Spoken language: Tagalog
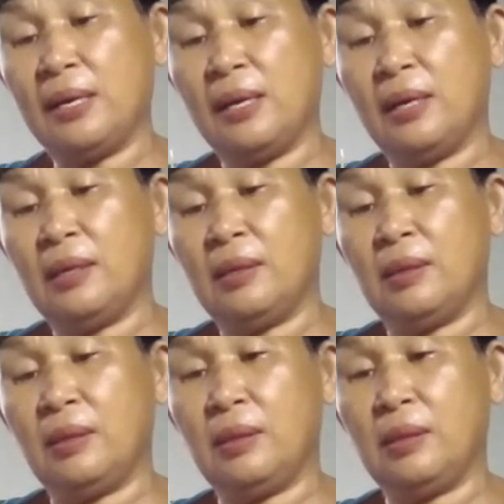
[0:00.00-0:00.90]
Huwag mo
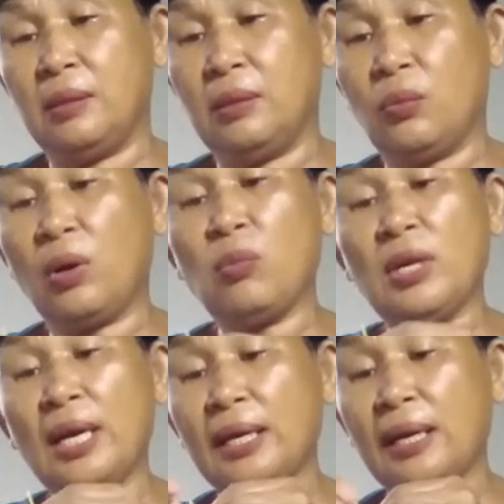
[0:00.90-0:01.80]
nang anuhan na ng
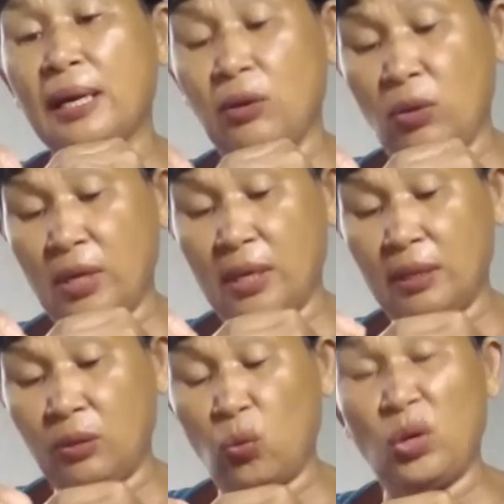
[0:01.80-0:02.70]
tulis. Huwag mo
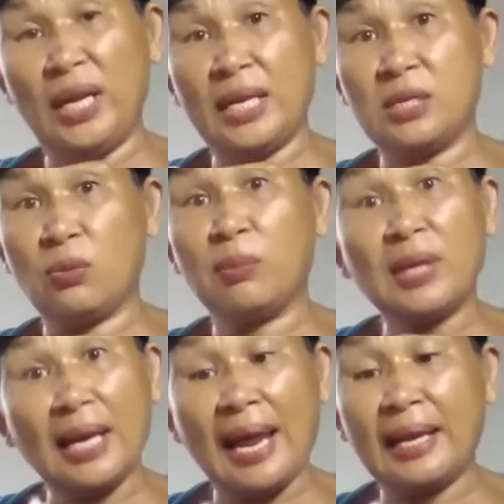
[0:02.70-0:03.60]
nang ng
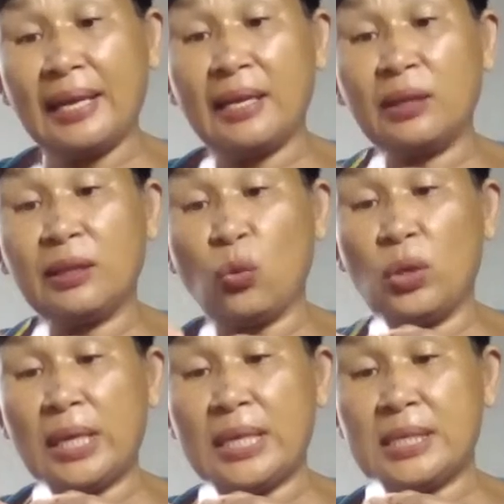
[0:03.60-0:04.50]
tulis.
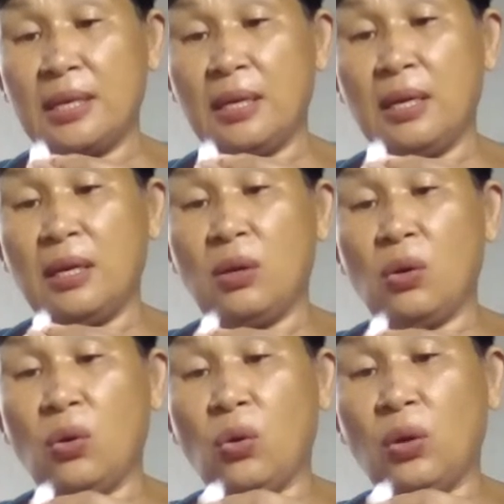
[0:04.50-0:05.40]
O, ganyan o.
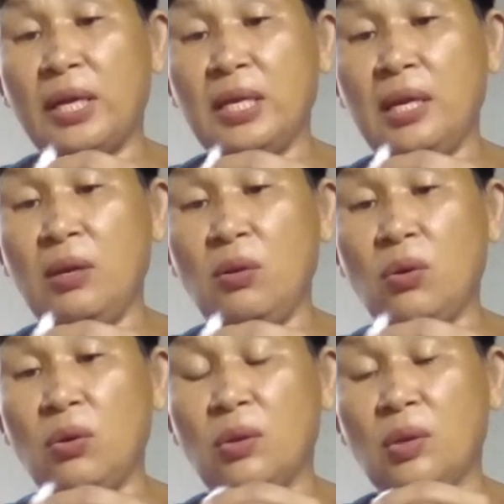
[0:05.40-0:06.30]

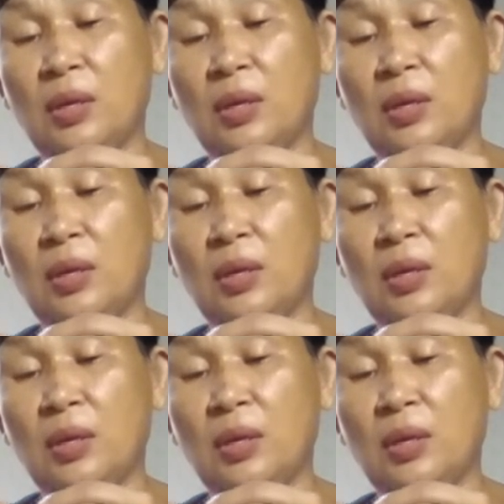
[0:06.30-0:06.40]
O.